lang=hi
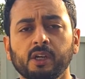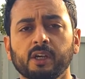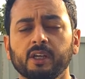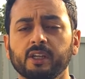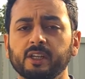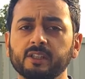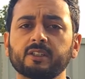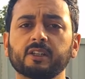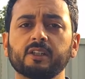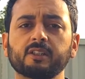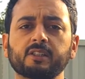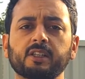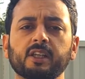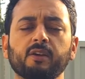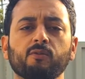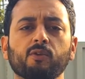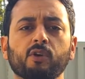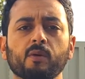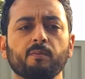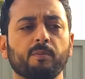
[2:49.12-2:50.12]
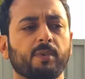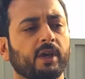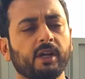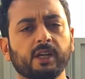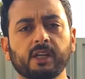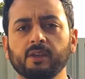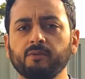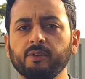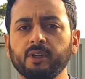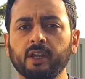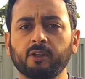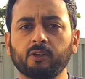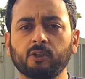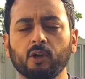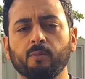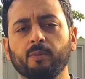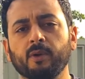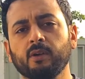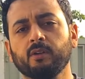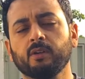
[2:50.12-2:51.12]
रिजल्ट है वो कंपेरेटिवली एक
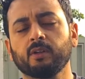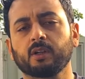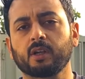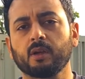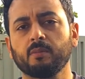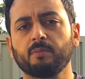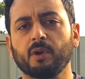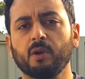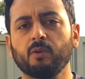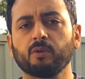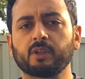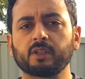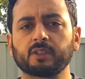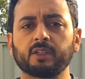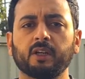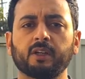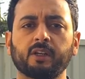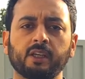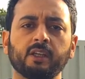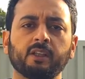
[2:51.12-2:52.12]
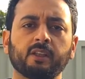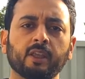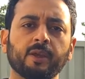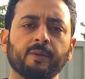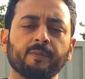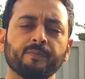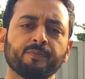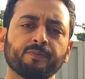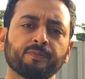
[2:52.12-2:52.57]
टॉप एंड कंपाउंड के साथ ठीक थे